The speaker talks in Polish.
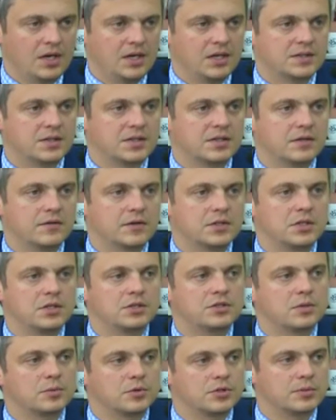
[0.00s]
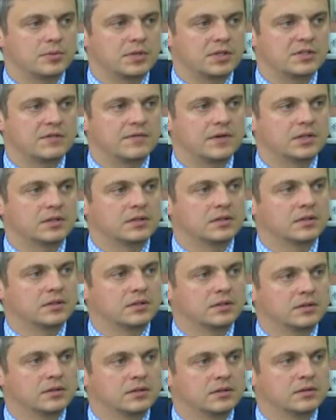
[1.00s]
I co jest najważniejsze, proszę Państwa, y,
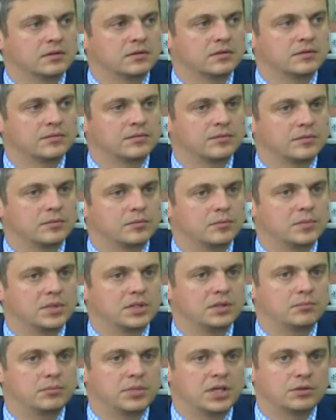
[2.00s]
my